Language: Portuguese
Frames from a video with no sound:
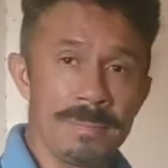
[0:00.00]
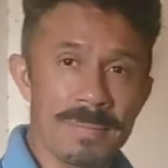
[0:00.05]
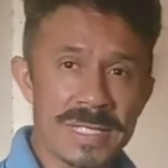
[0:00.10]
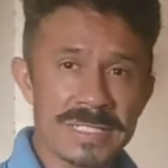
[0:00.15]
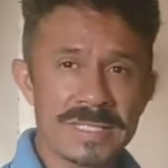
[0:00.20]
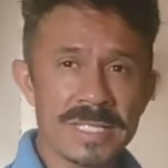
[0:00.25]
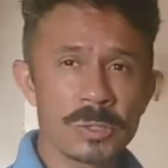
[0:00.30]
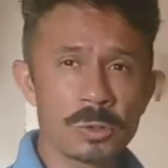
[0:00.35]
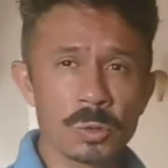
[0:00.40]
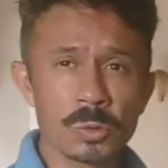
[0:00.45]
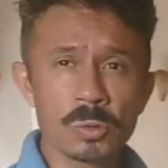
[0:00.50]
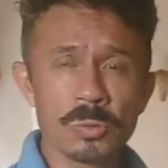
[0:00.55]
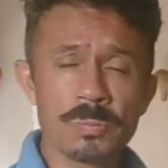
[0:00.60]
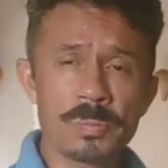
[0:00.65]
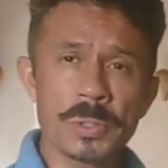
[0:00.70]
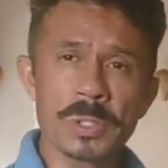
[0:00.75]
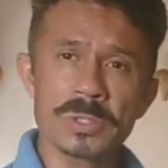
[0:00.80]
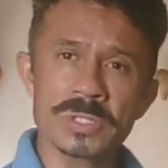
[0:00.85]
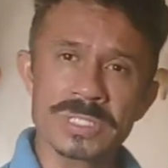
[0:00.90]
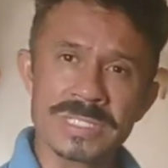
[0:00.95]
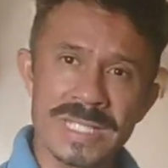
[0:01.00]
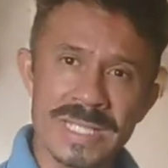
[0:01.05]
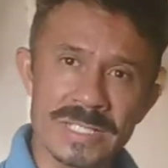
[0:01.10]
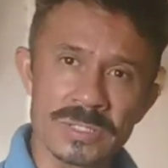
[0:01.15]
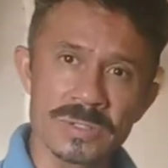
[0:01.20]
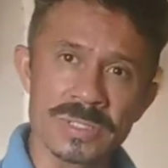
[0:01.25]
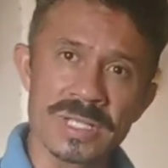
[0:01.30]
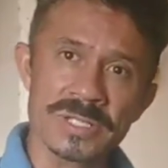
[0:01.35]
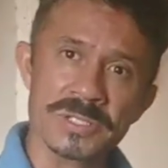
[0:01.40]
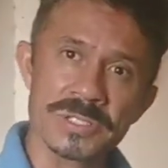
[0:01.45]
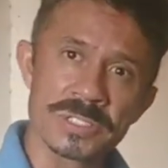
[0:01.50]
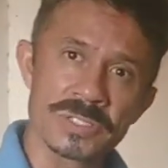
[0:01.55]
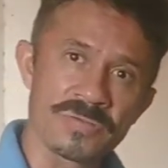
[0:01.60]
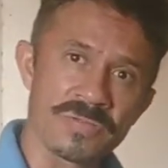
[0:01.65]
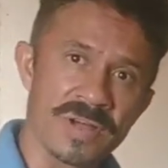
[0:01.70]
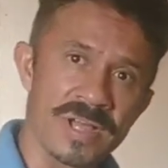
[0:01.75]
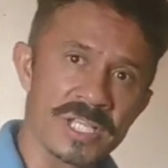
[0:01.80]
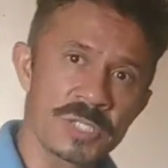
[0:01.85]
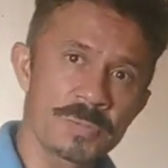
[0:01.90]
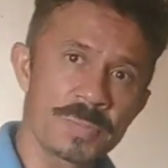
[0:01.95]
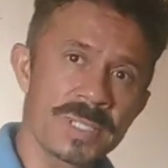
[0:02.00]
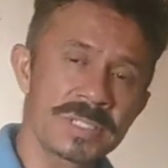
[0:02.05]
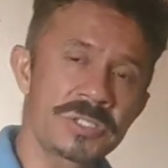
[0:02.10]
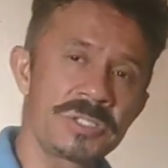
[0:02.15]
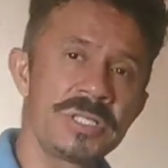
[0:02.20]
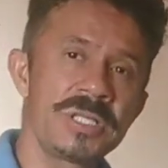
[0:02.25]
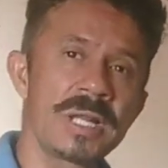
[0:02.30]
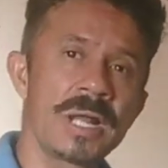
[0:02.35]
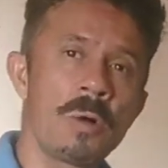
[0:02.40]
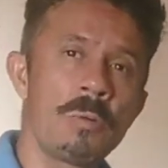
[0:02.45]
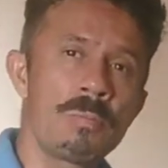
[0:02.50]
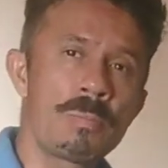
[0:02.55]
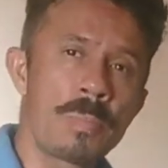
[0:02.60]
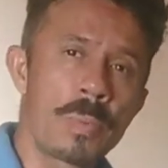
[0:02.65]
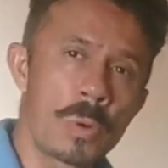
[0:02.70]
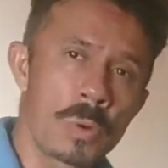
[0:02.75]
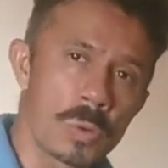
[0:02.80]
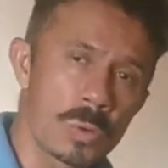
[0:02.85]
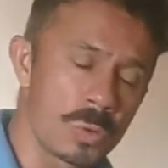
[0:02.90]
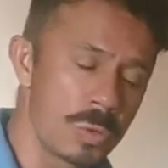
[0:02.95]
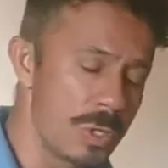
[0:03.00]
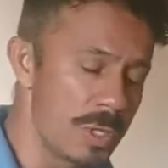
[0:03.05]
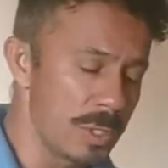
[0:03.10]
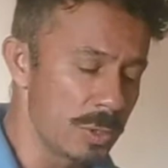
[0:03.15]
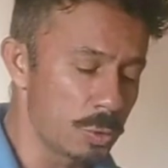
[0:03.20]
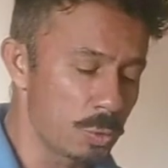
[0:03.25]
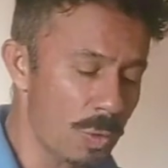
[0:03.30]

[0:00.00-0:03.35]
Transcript: Mas tem todo um processo que a gente faz para tirar um pouco